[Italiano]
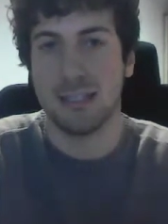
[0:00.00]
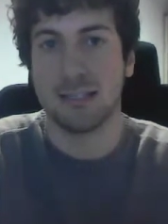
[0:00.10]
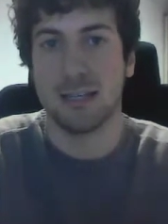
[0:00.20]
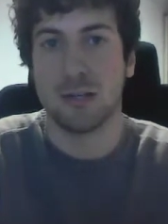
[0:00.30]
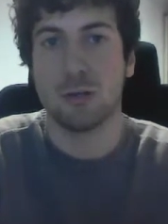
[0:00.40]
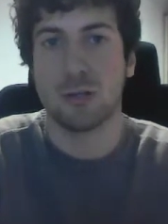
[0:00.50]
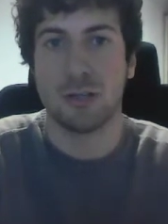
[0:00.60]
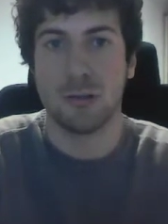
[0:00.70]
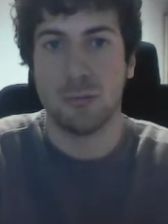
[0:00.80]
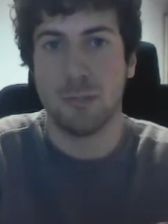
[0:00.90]
di andare a
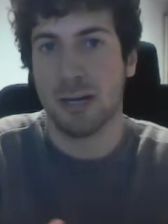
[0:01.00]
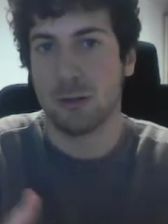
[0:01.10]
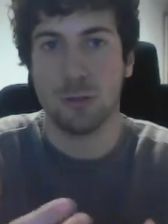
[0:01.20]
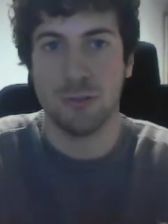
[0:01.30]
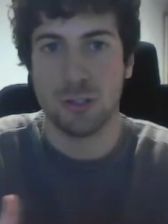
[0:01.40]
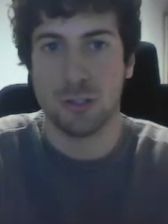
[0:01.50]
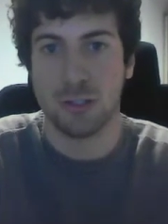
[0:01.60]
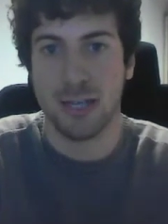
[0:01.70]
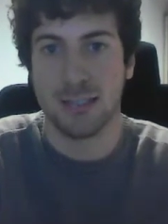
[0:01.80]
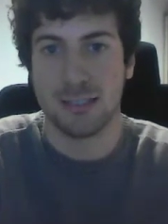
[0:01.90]
correre in un parco vicino
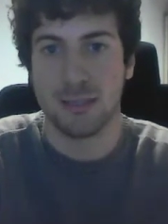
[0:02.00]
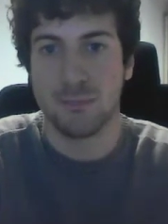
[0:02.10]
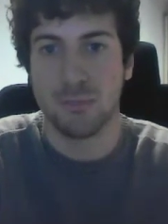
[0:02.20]
casa.